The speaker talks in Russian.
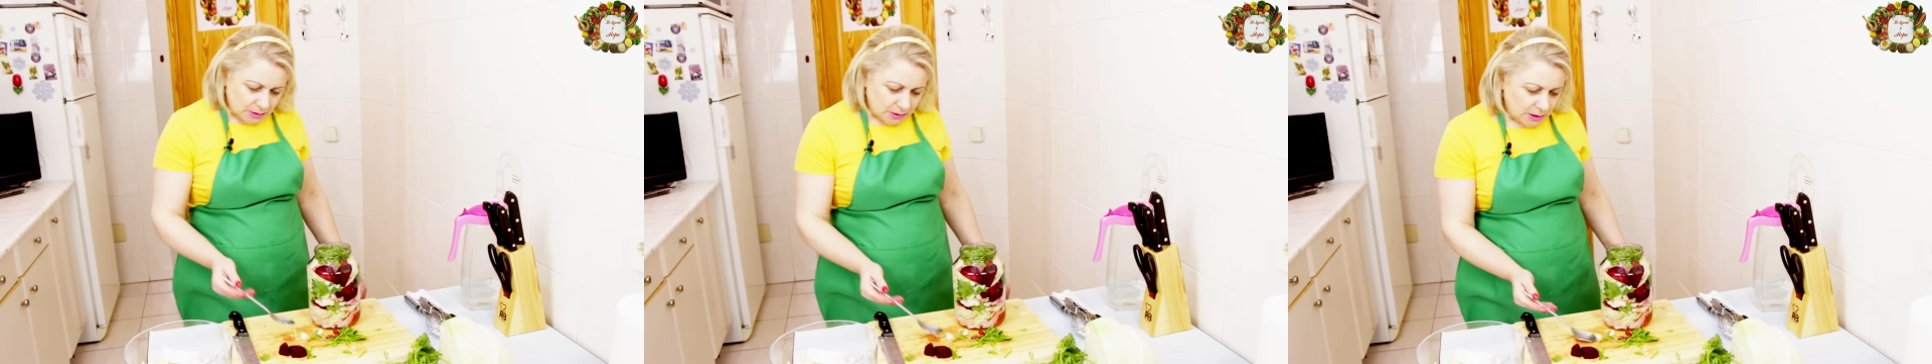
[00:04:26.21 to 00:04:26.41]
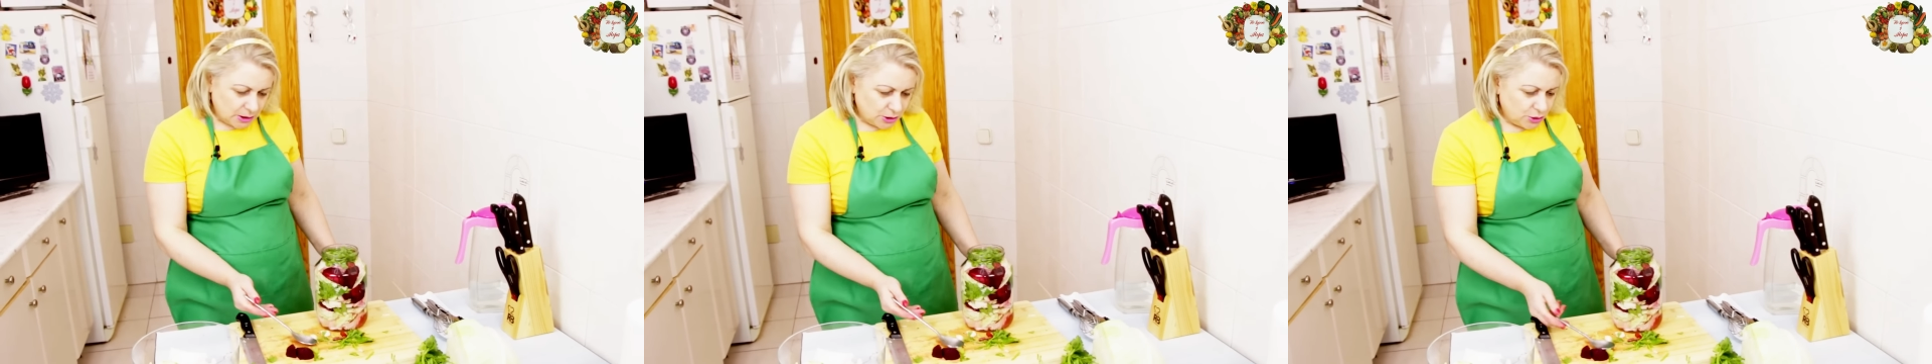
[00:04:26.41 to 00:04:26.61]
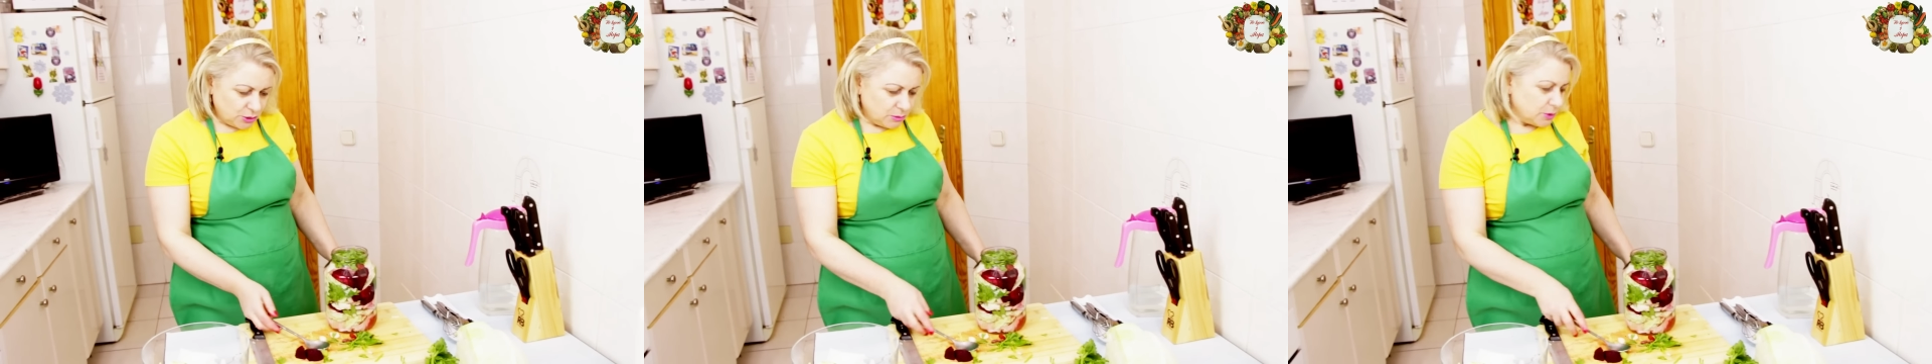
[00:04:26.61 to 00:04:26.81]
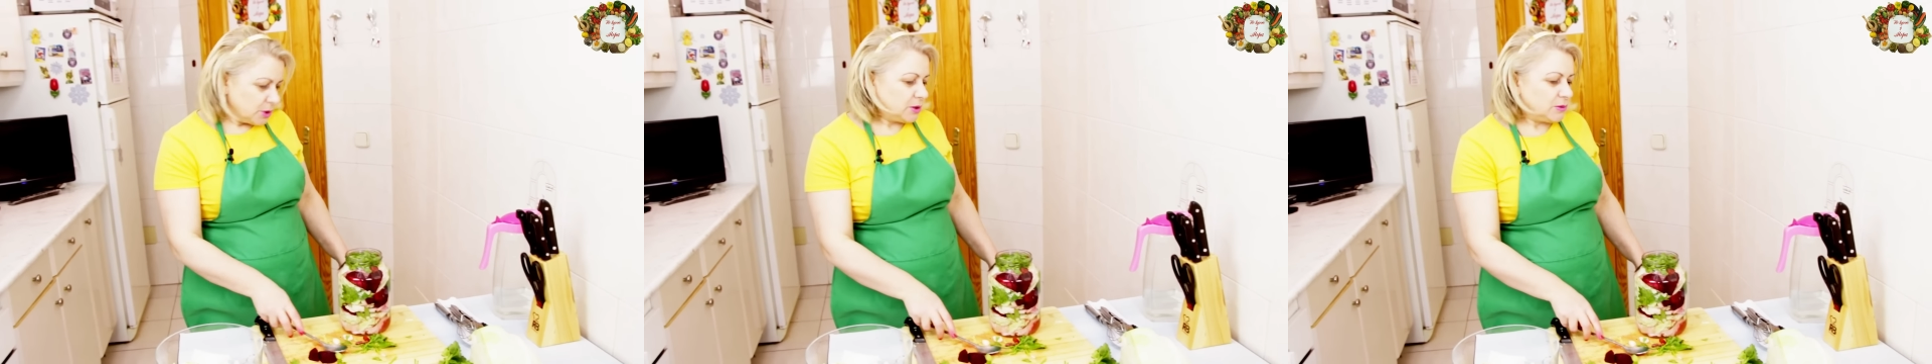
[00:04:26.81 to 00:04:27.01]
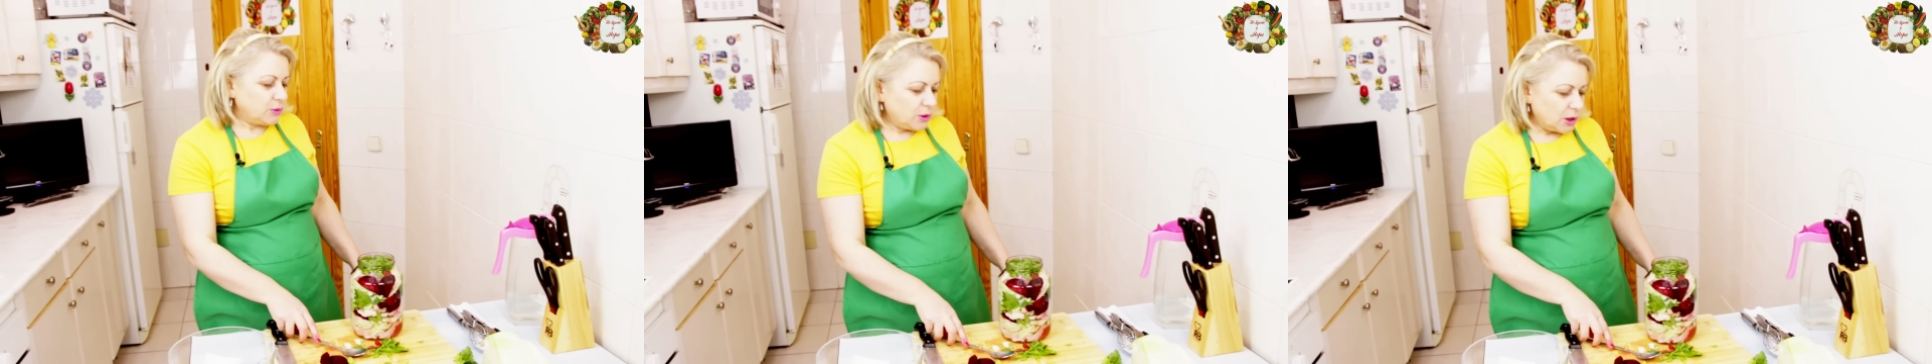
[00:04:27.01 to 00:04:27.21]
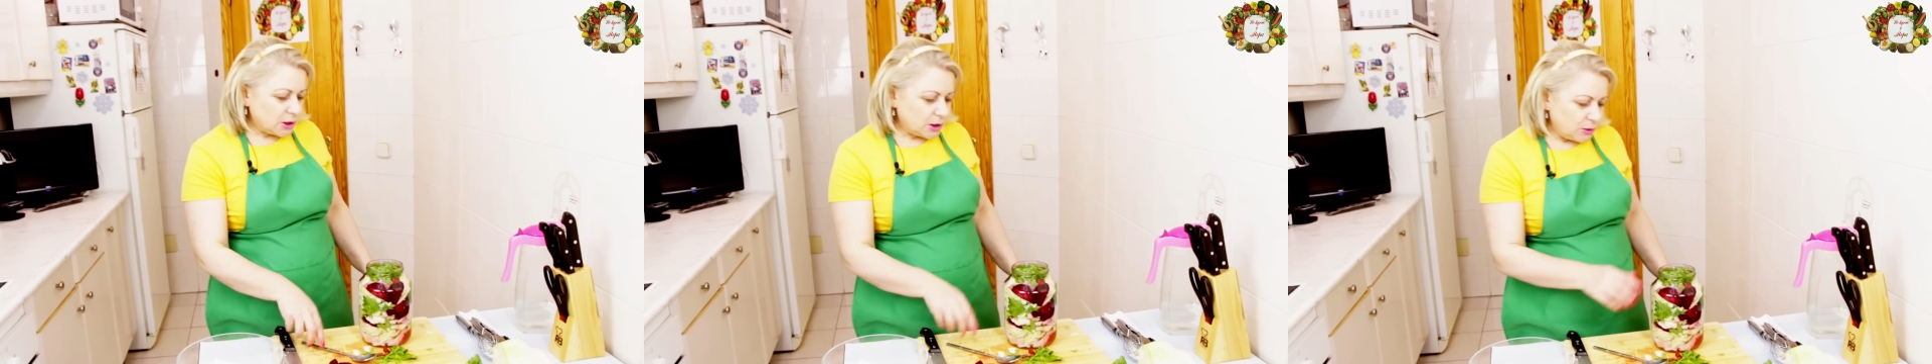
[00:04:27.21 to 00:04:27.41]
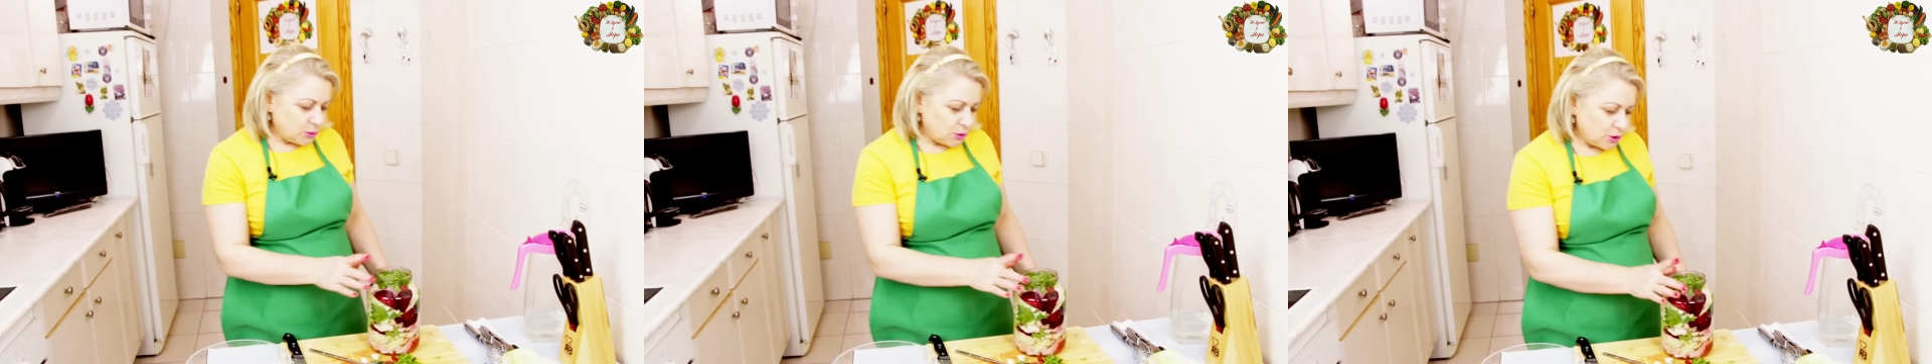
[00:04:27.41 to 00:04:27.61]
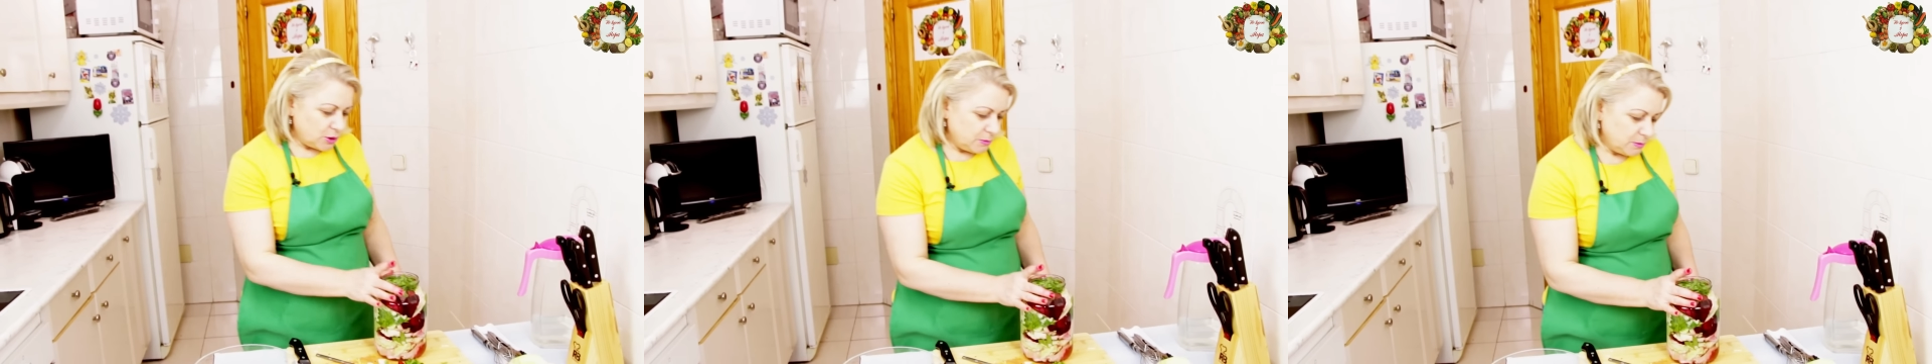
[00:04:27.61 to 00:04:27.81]
так что мы его
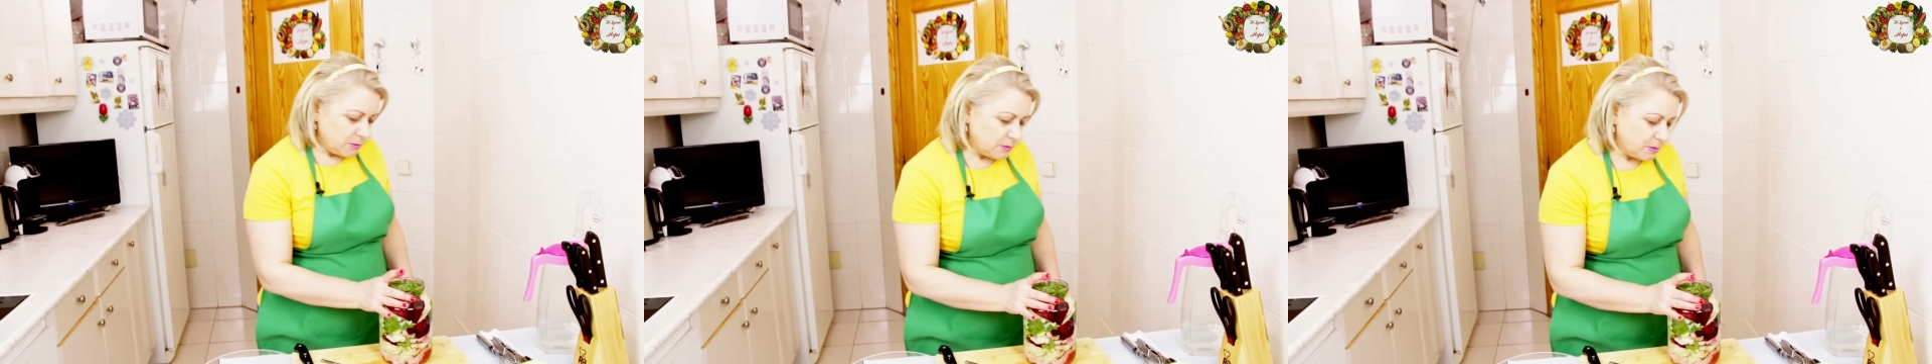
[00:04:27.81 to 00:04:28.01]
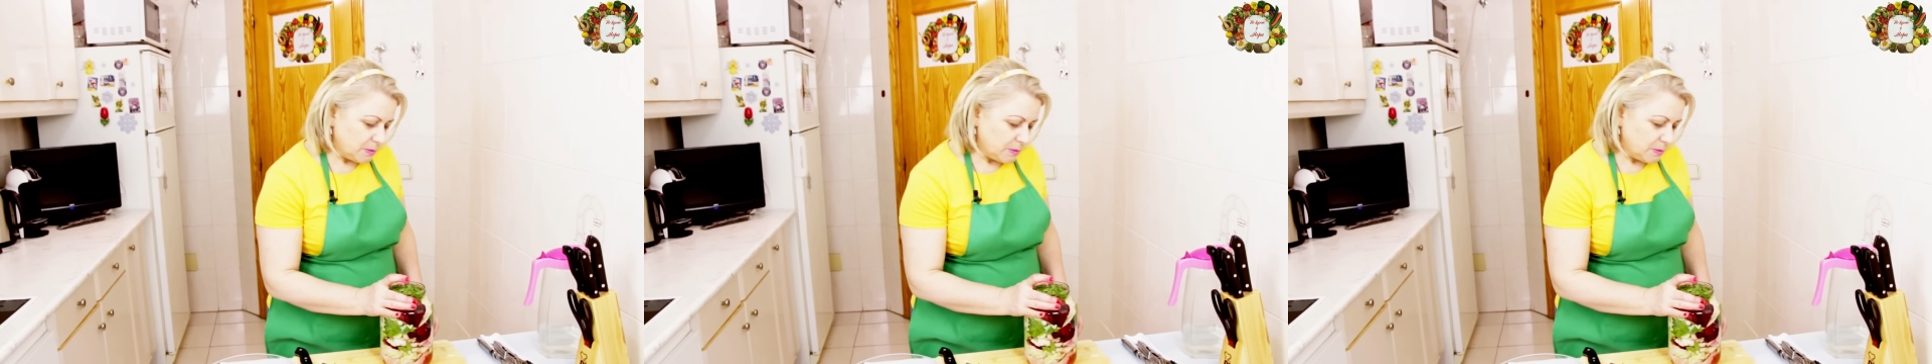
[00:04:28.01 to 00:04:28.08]
отложим.